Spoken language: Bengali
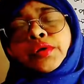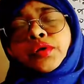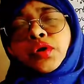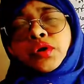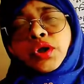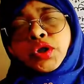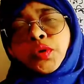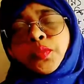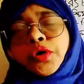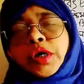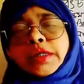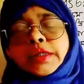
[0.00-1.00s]
তো
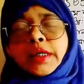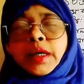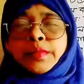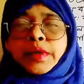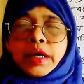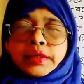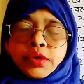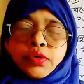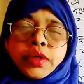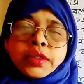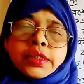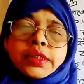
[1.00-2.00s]
যথাসময় আজকে আমি হাজির
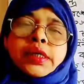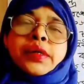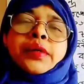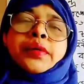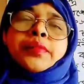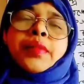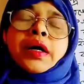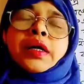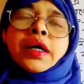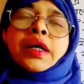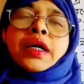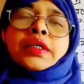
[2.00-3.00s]
হয়েছি
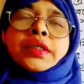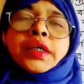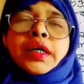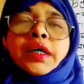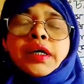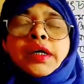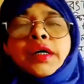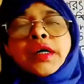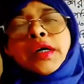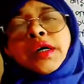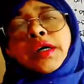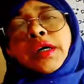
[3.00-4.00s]
বাংলা ক্লাসে
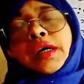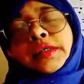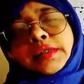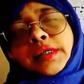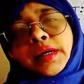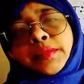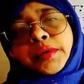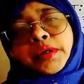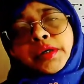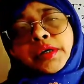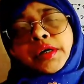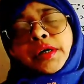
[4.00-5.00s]
আজকে আমি